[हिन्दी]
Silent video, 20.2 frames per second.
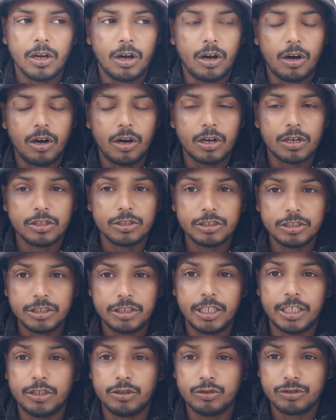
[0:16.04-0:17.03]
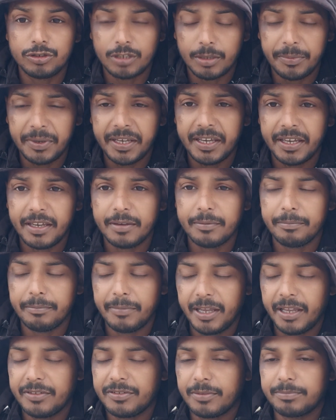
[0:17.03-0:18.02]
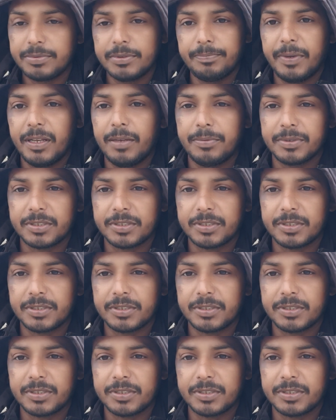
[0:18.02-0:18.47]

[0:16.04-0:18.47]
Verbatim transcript: और ये जो समय है मैं सबसे पहले